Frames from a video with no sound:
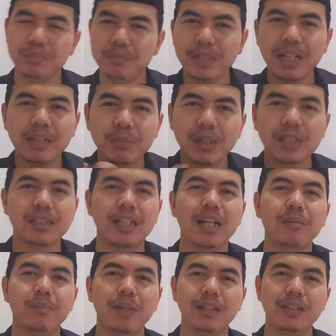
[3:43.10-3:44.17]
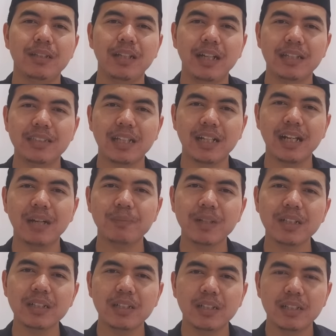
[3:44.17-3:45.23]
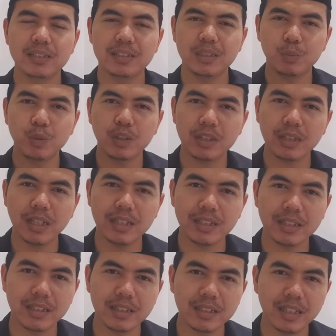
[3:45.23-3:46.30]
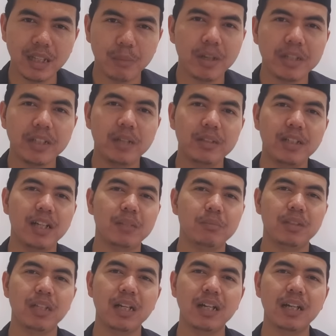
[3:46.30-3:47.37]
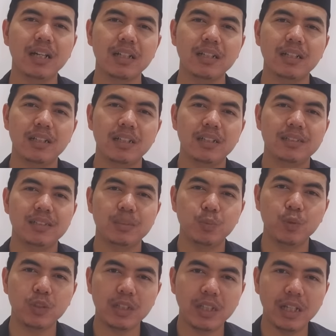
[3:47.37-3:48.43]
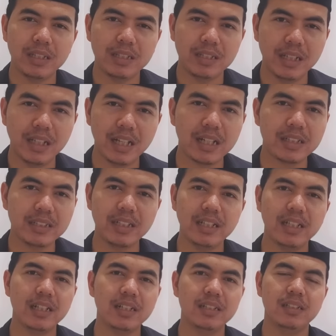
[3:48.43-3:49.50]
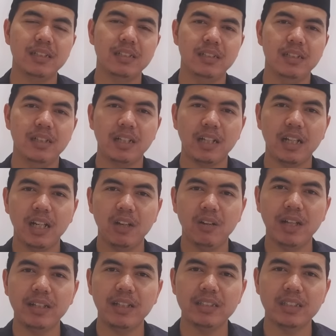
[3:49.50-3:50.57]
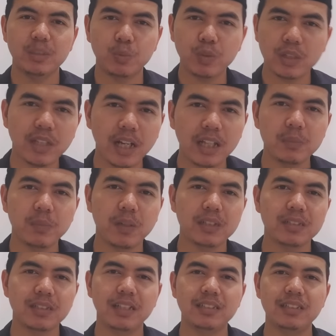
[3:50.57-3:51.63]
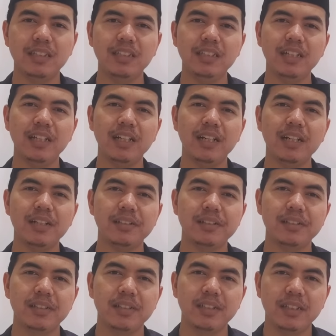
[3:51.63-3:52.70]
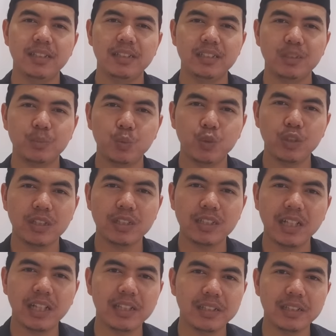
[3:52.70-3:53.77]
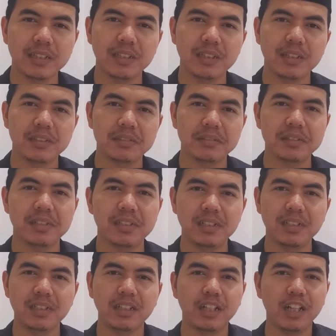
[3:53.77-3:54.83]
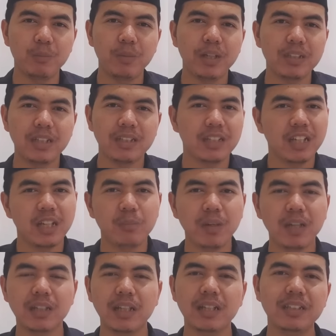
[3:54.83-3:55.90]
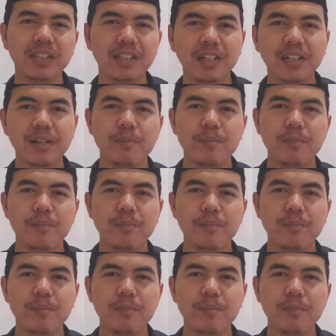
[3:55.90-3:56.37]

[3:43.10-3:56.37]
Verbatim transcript: yang bersahabat dengan cara apa sebutkan namanya dengan benar sebutkan gelarnya kalau ada sebutkan prestasinya, sebutkan eh, kehebatan-kehebatannya